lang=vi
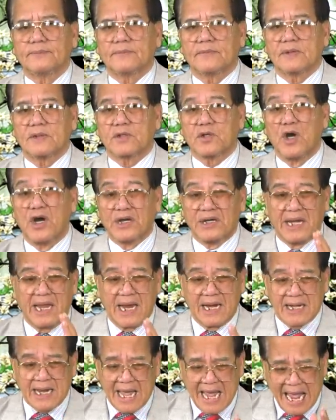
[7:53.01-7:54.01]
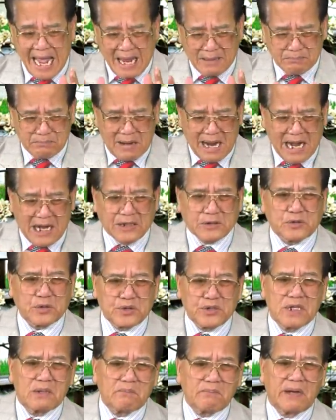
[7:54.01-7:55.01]
Thượng Đế đã an bài cho
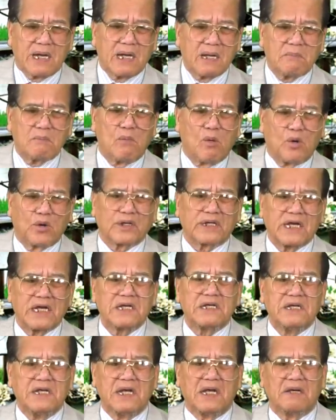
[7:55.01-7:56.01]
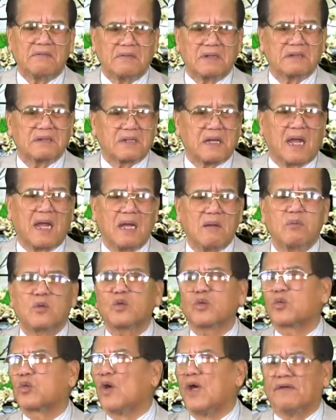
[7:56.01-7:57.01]
nước Mỹ một cái địa thế
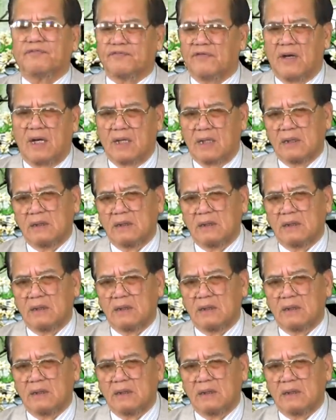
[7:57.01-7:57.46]
tuyệt vời